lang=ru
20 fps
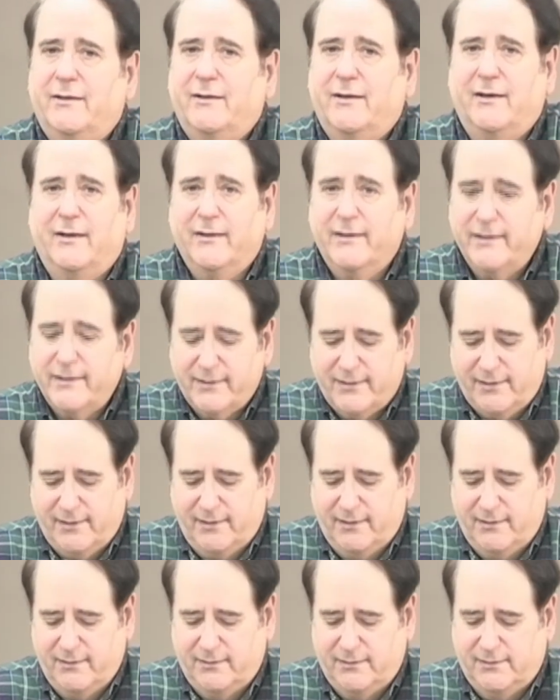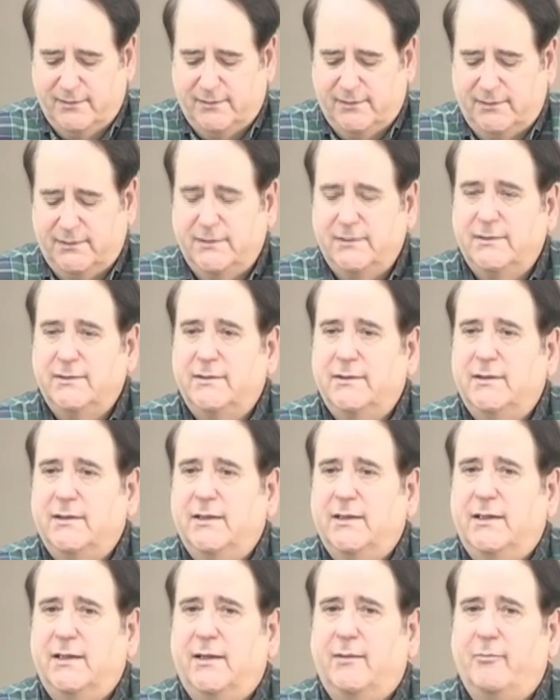скорее
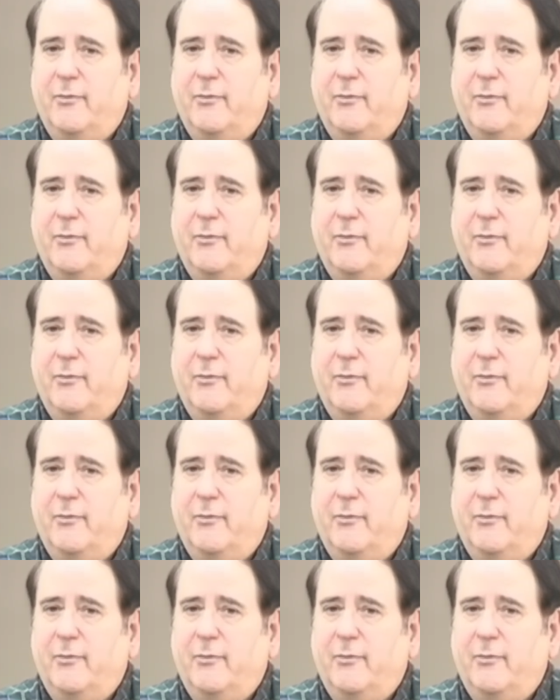мала,